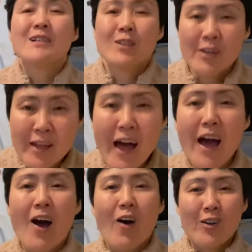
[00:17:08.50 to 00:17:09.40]
それでは
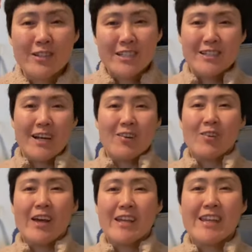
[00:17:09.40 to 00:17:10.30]
本日はこ
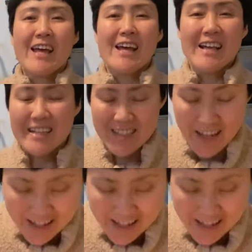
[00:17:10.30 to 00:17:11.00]
の辺で失礼